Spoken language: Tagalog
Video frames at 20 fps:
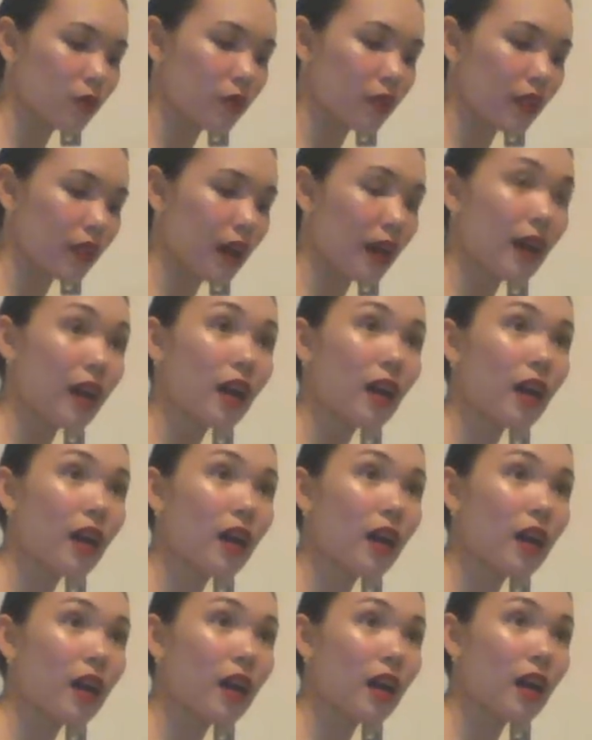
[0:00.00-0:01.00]
Ng
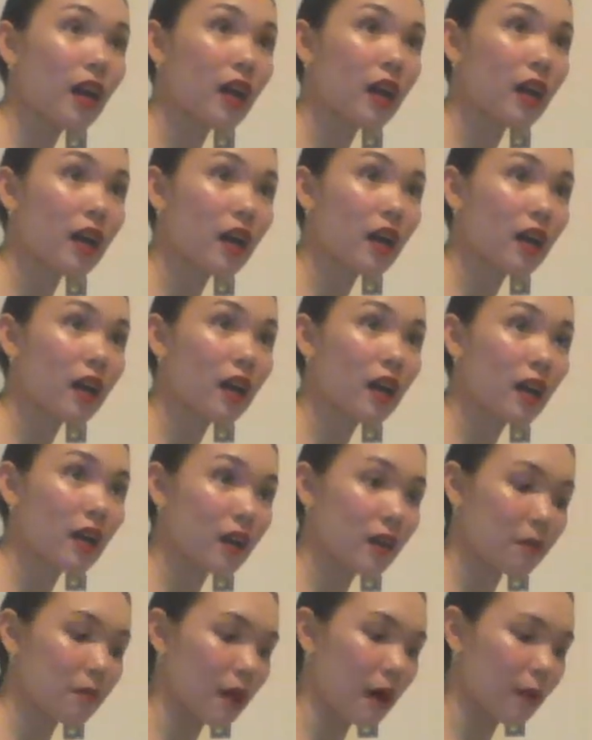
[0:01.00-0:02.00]

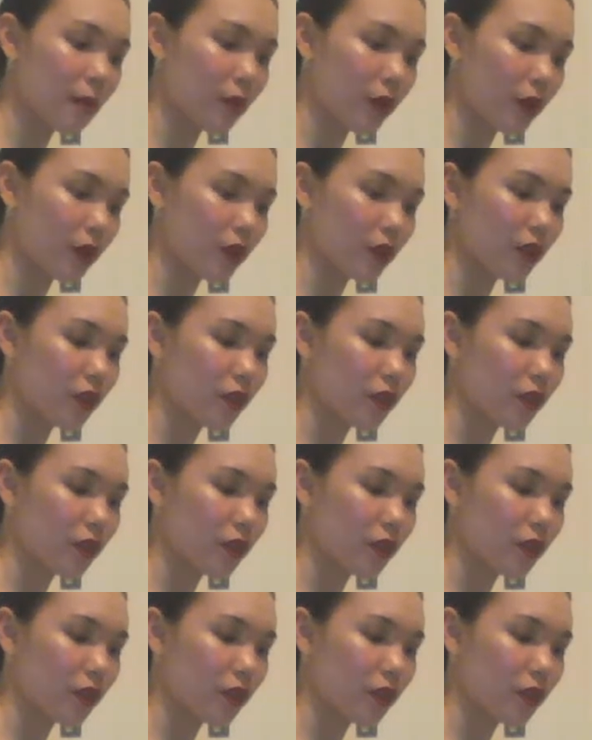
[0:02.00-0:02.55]
baboy